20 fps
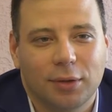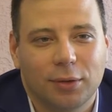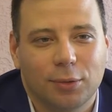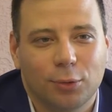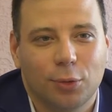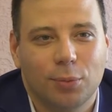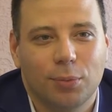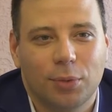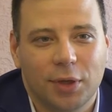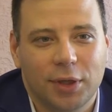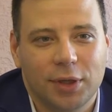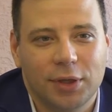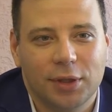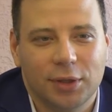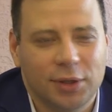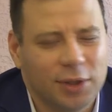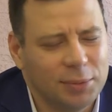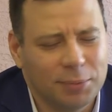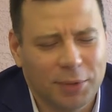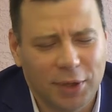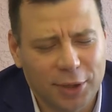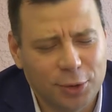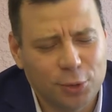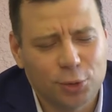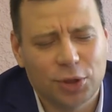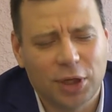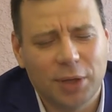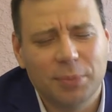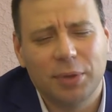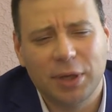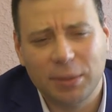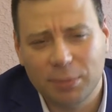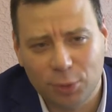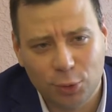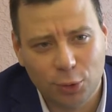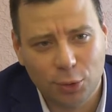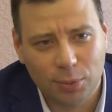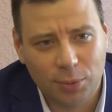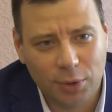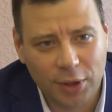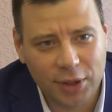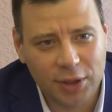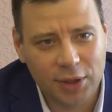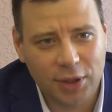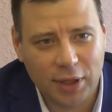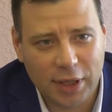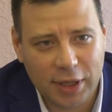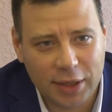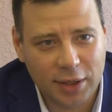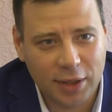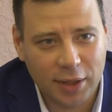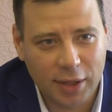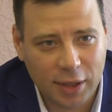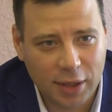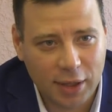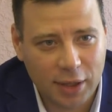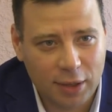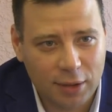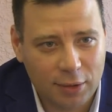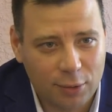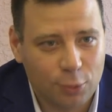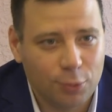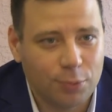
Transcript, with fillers: добрые не молодежная премия добрые дела для